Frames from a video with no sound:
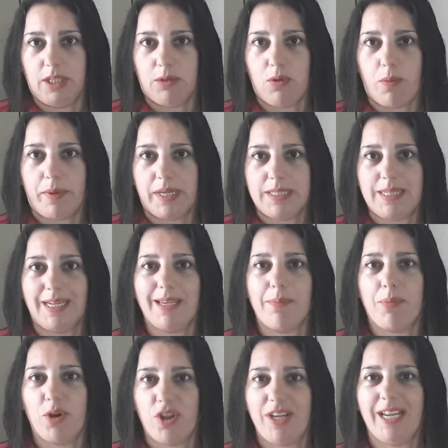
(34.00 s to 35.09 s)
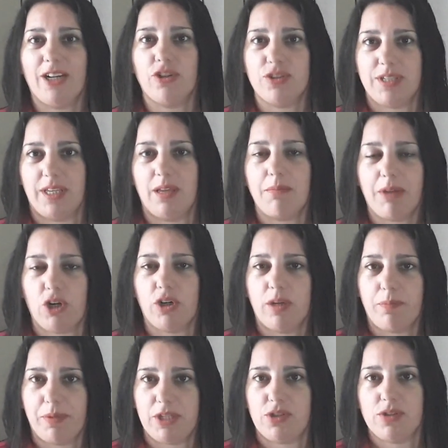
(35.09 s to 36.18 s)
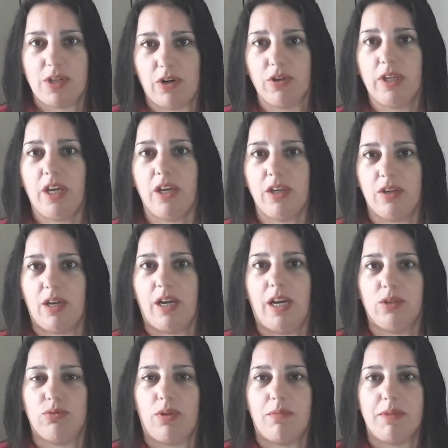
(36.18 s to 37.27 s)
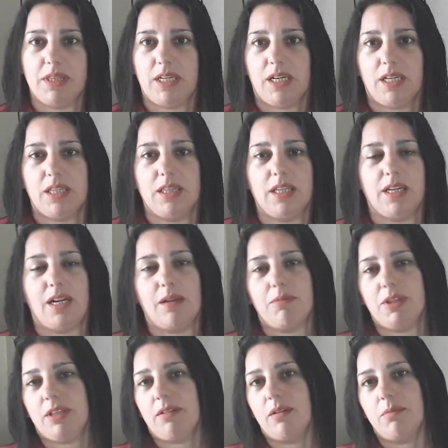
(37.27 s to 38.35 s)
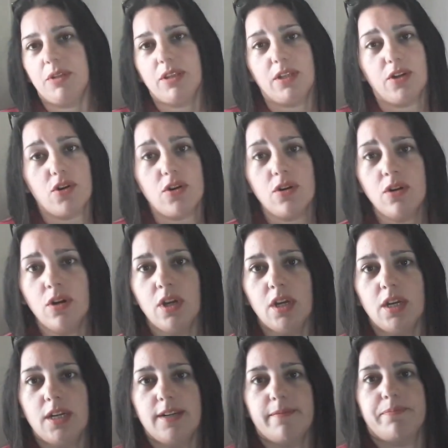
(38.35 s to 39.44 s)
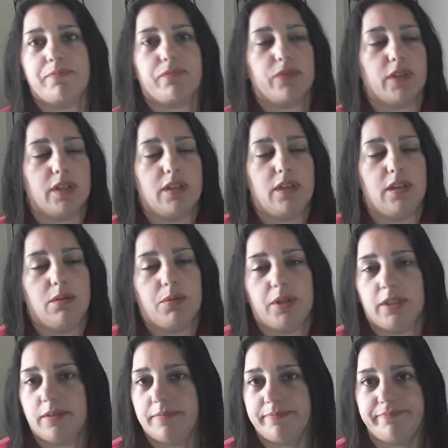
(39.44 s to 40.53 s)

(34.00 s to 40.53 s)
como para decir que podría conseguir mejores precios a los que hay actualmente en Argentina. Lamentablemente no. Y bueno,